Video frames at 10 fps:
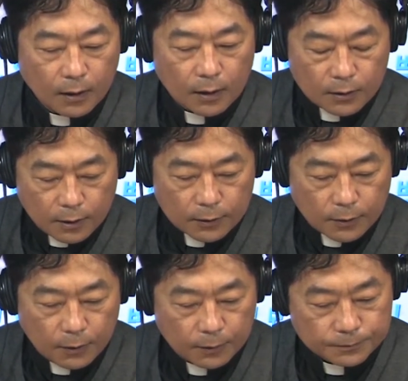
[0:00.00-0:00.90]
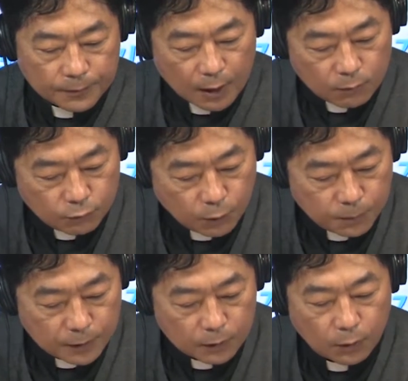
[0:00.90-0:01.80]
그래서
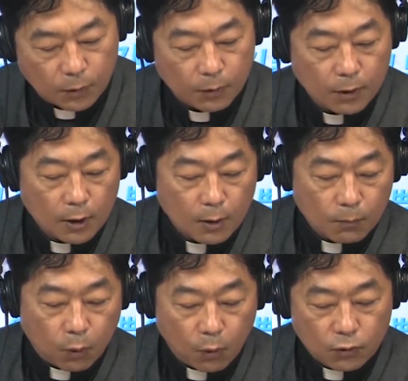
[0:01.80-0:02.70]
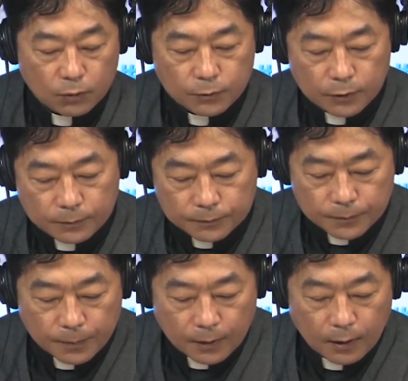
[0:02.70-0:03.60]
무엇보다도 복음은
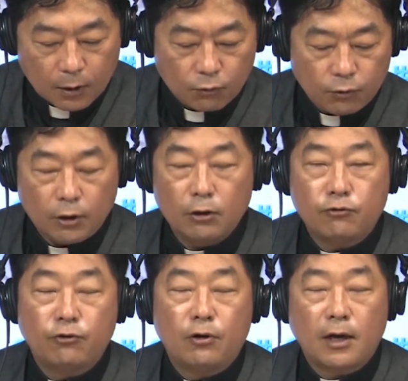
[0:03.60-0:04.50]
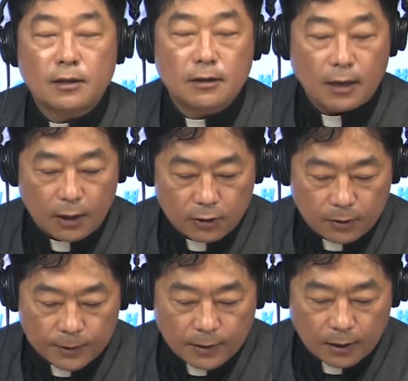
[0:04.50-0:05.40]
우리를 구원하시는
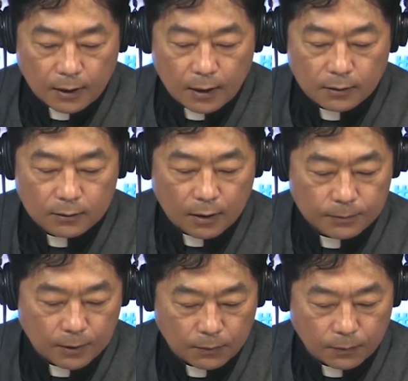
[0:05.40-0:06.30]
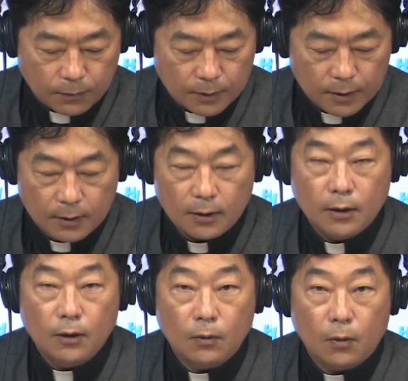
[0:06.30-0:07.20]
하느님의 사랑에 응답을 하고
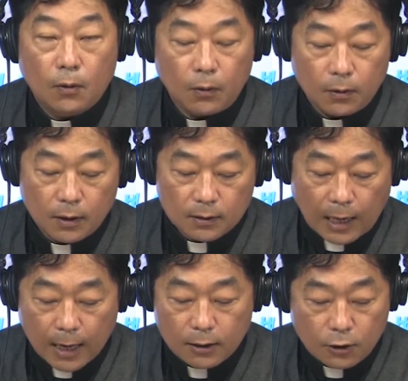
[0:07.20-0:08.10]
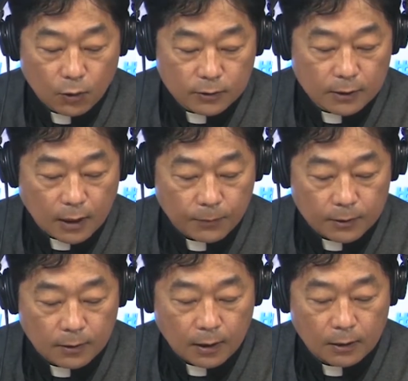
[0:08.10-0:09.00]
또 다른 형제
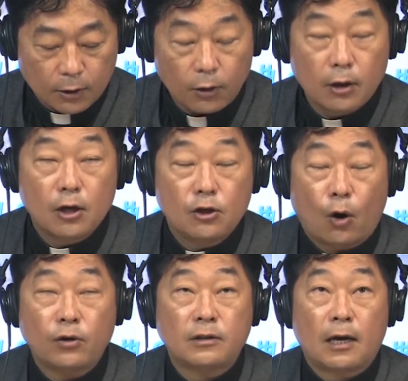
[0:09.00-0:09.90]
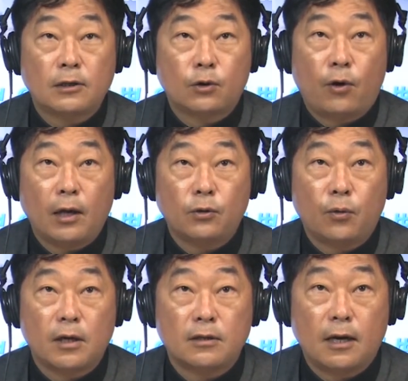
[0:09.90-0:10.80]
자매들 안에서 역사하시고
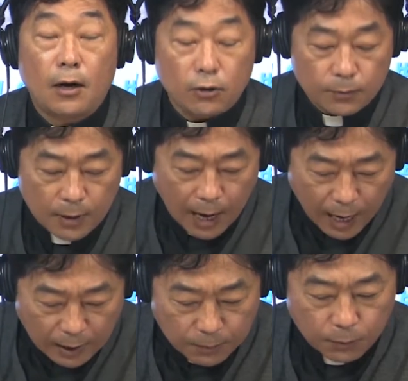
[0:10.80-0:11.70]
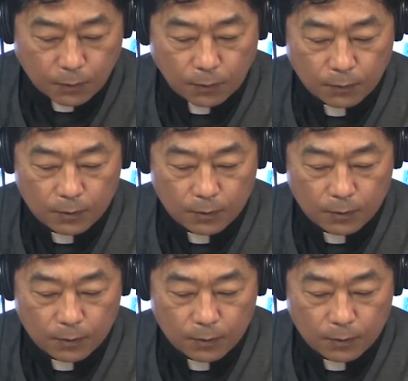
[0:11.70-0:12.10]
활동하시는 하느님을 알아보고